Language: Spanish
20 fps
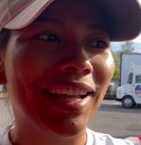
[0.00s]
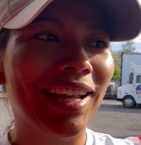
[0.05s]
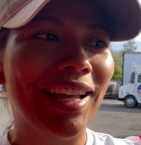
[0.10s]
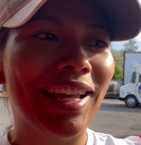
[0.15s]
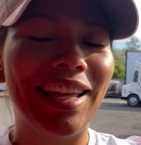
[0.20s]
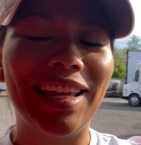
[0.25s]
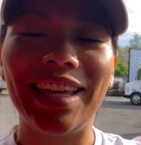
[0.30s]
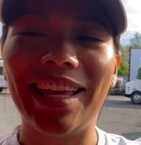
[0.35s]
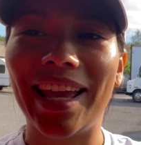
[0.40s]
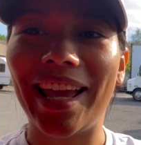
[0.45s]

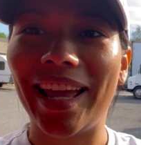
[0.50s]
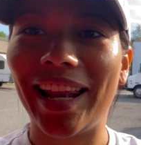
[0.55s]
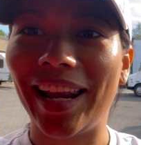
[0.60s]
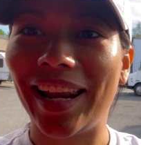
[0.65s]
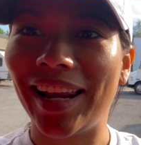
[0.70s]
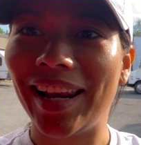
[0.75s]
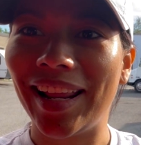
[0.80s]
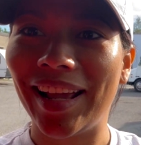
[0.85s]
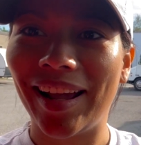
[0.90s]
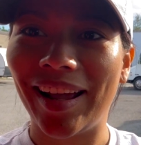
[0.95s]
Y
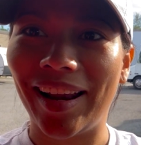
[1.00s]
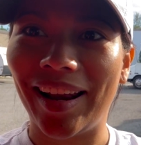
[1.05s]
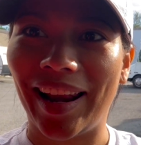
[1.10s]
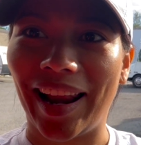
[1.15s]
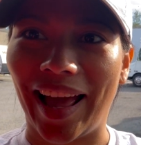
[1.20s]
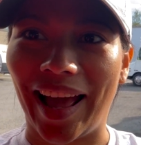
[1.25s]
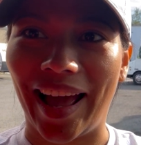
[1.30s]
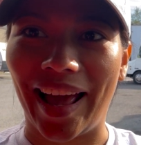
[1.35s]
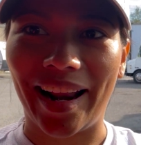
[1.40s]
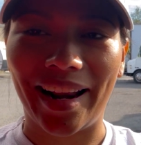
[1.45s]
él
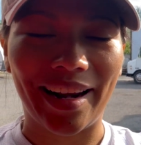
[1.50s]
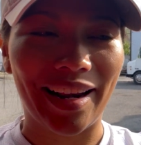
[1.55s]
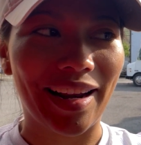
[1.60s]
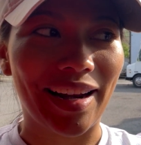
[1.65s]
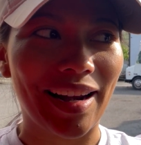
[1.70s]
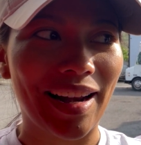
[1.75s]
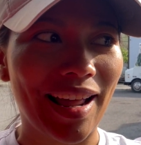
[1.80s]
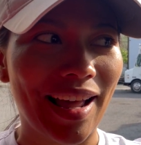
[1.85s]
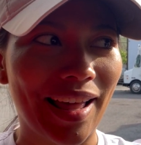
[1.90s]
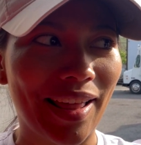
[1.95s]
la ha
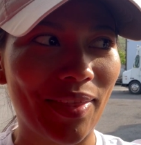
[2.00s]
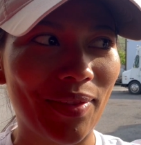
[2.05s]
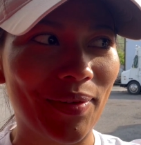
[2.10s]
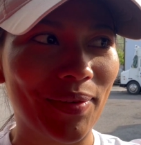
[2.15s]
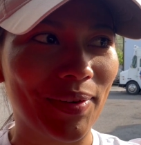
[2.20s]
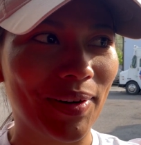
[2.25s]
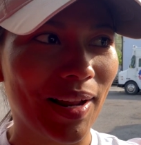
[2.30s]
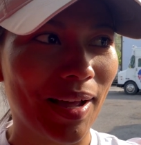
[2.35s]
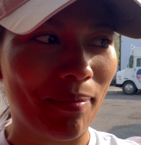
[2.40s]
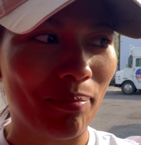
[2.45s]
arreglado,
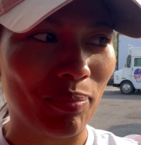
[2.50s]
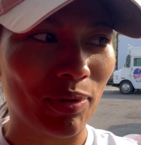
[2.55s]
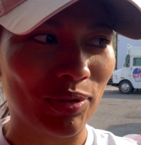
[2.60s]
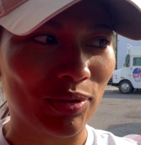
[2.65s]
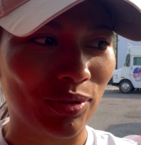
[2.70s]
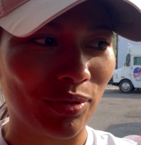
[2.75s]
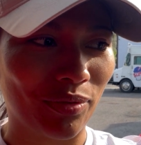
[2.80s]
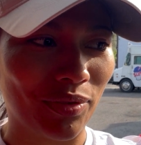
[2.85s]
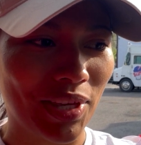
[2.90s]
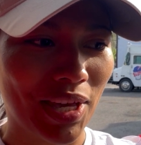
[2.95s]
la ha
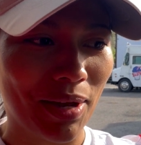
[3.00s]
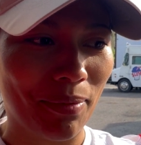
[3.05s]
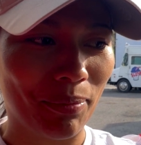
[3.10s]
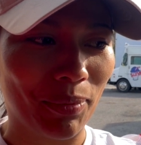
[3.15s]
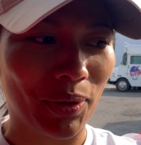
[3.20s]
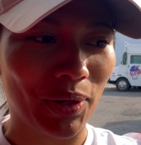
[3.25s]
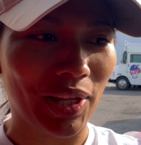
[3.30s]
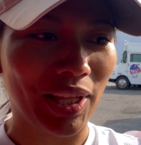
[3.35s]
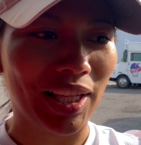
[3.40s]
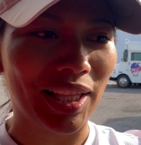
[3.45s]
puesto bien
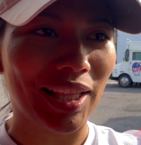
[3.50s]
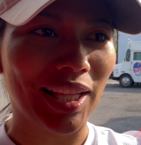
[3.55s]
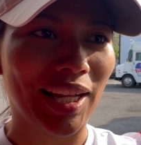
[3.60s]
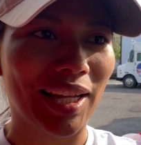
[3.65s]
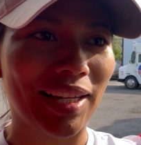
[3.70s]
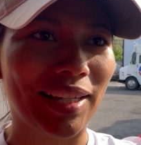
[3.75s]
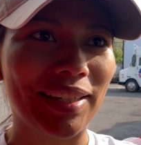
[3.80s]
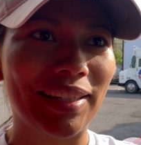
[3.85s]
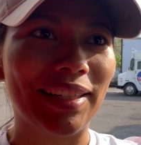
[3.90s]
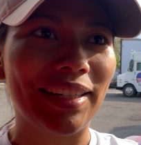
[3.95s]
bonita
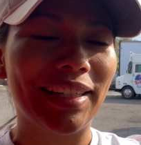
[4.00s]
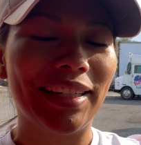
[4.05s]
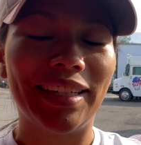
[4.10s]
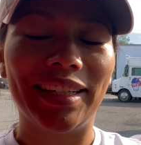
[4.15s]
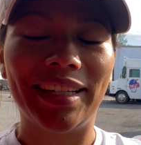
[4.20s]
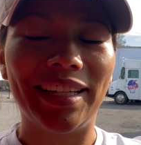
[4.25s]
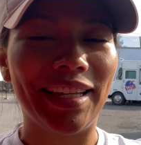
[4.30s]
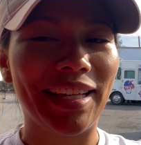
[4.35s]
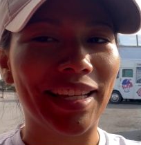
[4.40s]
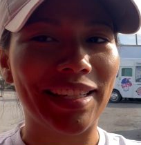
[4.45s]

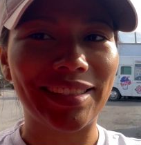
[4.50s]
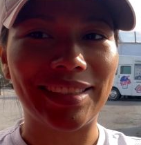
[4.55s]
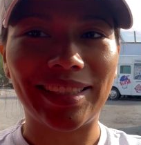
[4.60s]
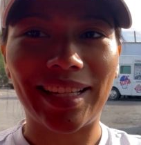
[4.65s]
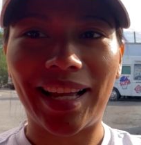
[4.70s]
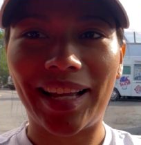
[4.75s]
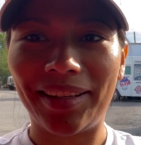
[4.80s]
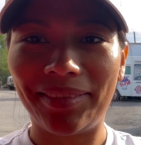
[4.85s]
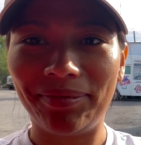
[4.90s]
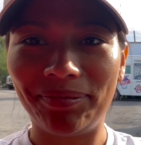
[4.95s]
y
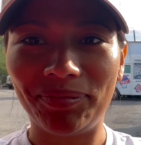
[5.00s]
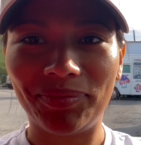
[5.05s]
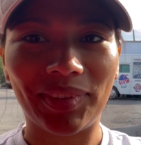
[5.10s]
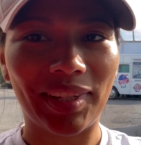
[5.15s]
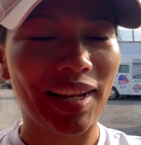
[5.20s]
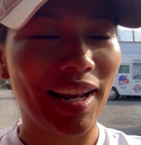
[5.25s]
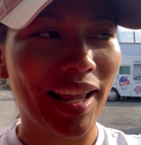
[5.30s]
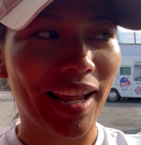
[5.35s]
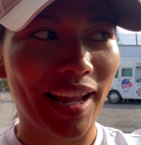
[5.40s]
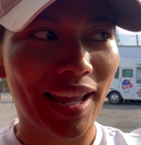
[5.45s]
está,
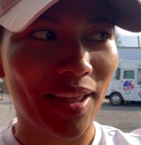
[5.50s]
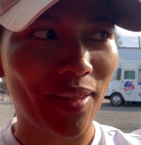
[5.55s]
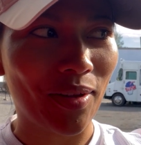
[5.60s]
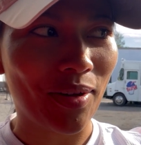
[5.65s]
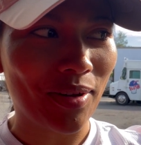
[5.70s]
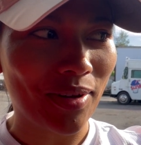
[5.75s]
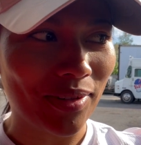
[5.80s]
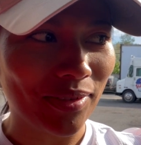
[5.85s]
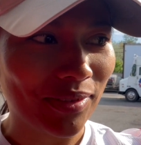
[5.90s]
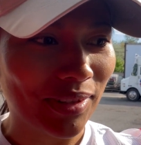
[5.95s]
le
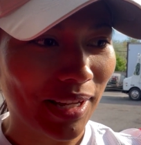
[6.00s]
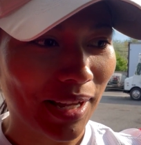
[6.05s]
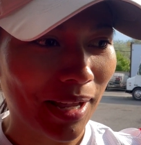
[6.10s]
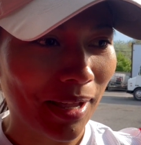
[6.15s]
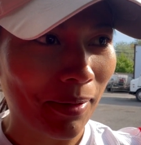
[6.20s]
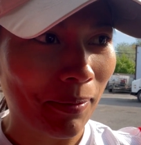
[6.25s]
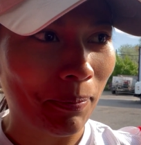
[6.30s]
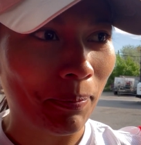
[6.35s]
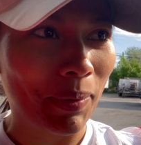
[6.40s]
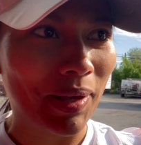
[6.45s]
quedó
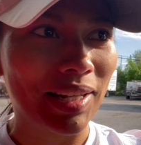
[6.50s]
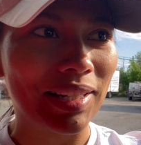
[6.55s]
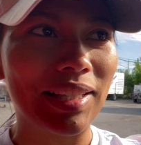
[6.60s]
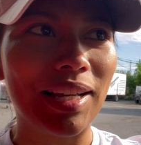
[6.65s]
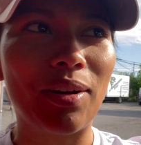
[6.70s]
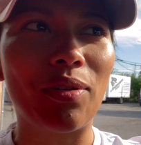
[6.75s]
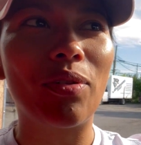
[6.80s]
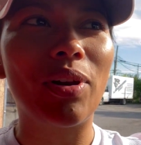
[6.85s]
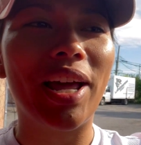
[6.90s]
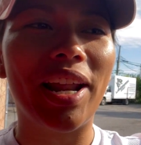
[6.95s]

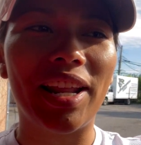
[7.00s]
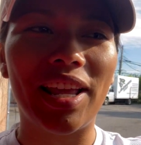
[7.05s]
espectacular.